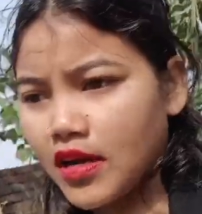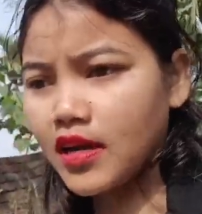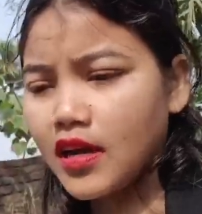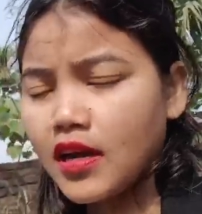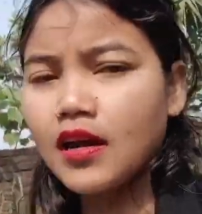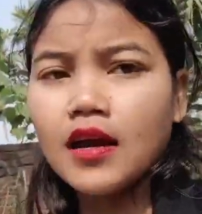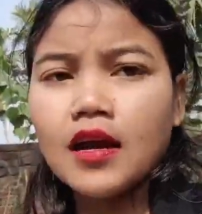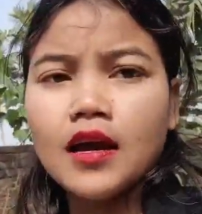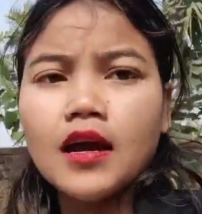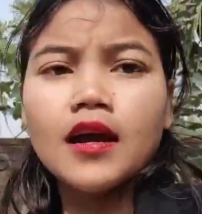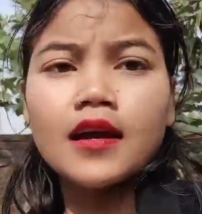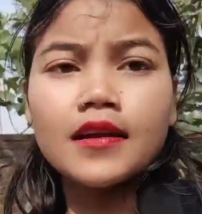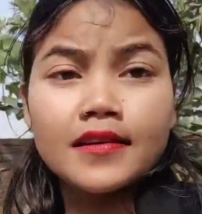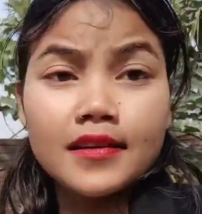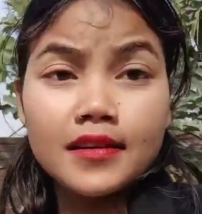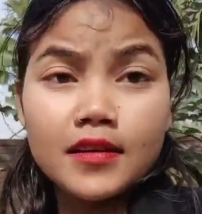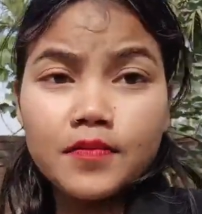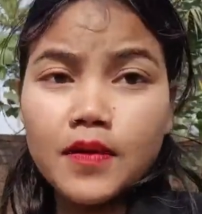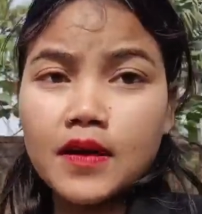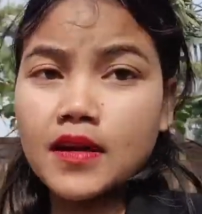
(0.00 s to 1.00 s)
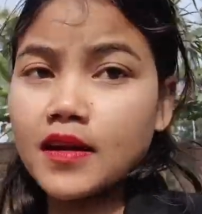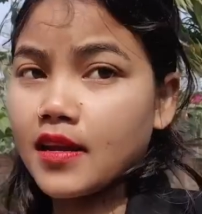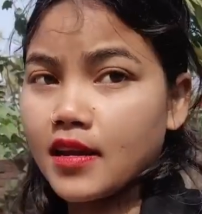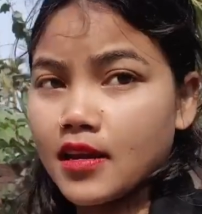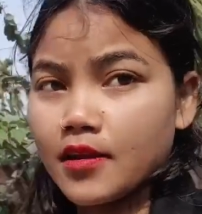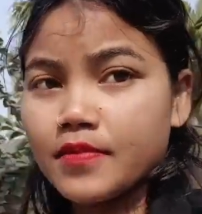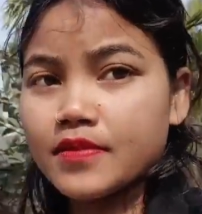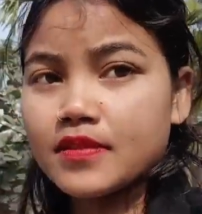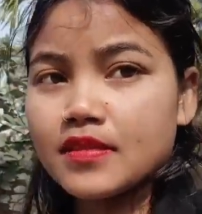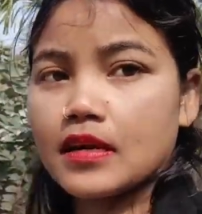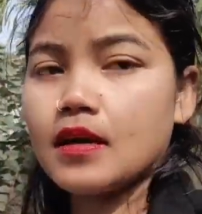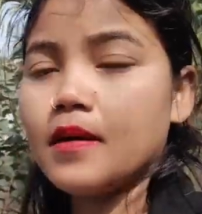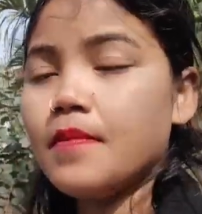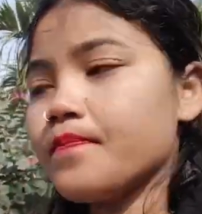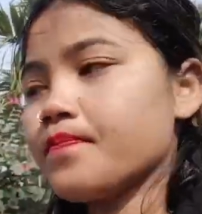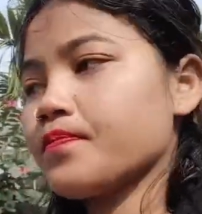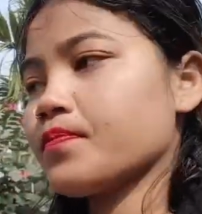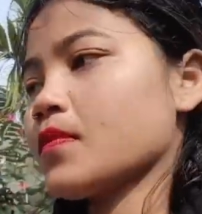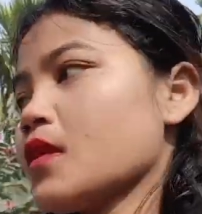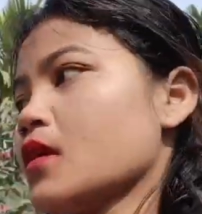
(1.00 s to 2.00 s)
और एक ट्रीटमेंट है रेबिस
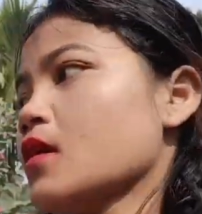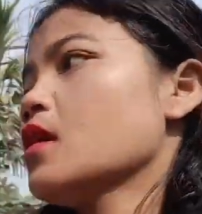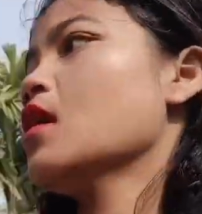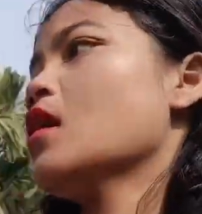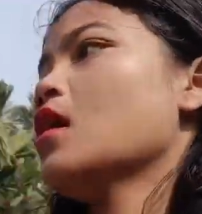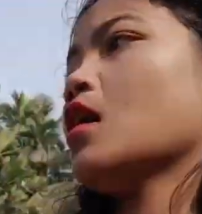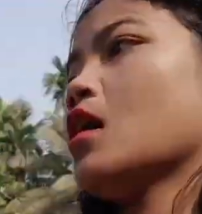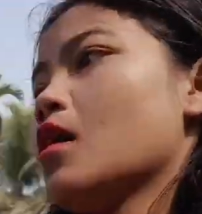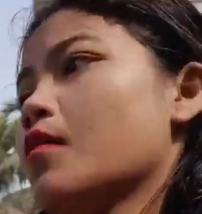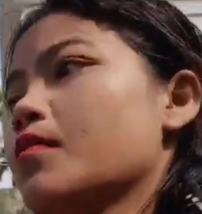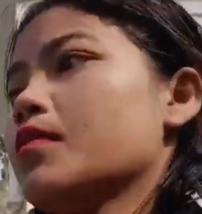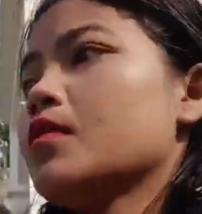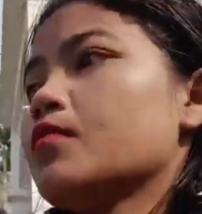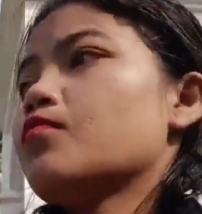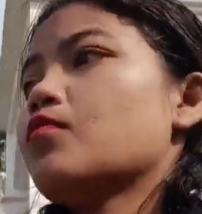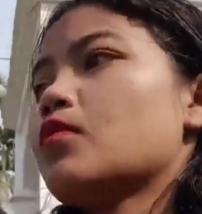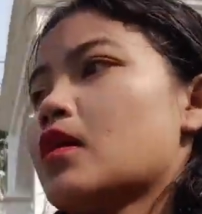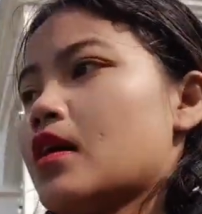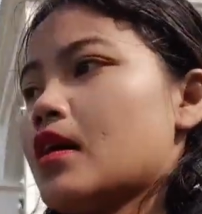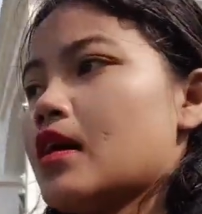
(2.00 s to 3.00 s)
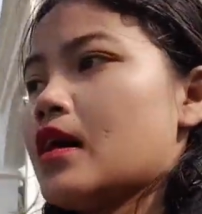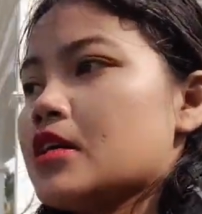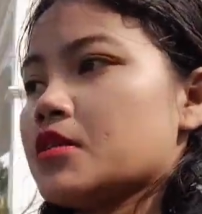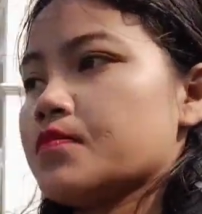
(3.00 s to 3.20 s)
का अभी पूरा